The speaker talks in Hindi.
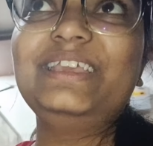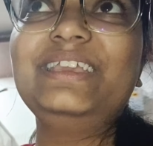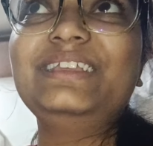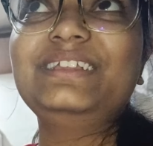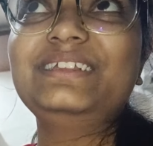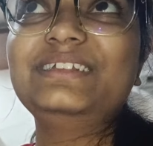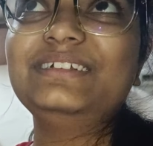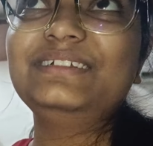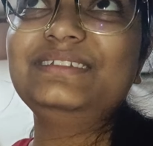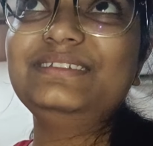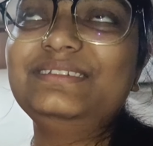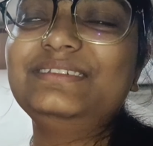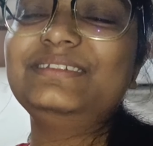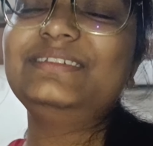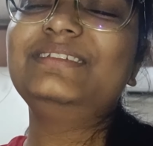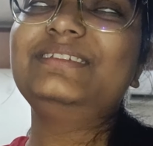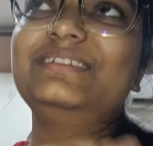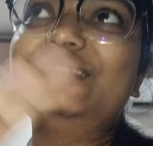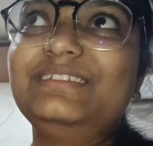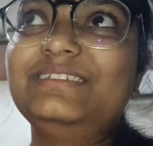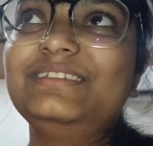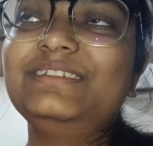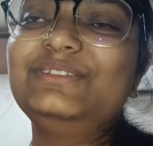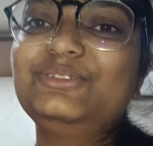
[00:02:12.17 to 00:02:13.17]
लाइक
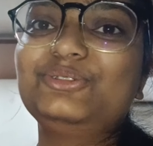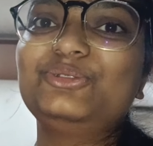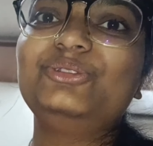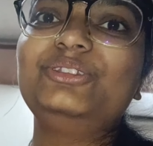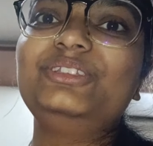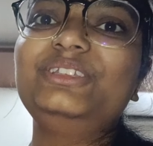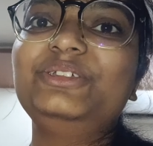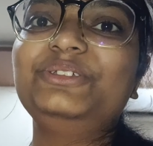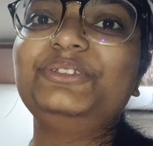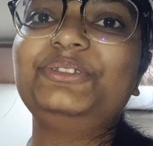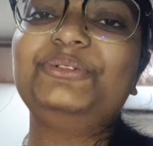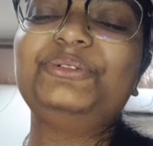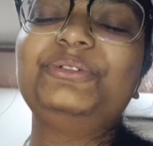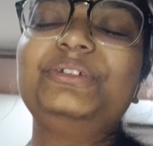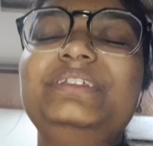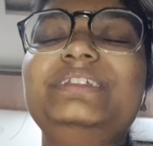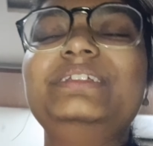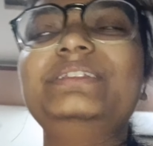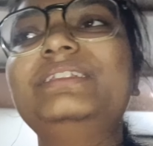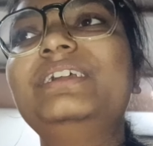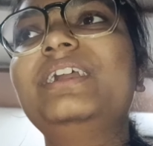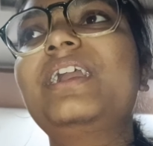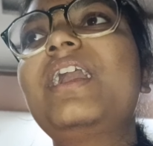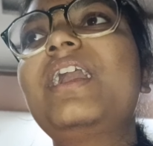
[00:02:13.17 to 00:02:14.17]
सोती रह जाऊँगी दिन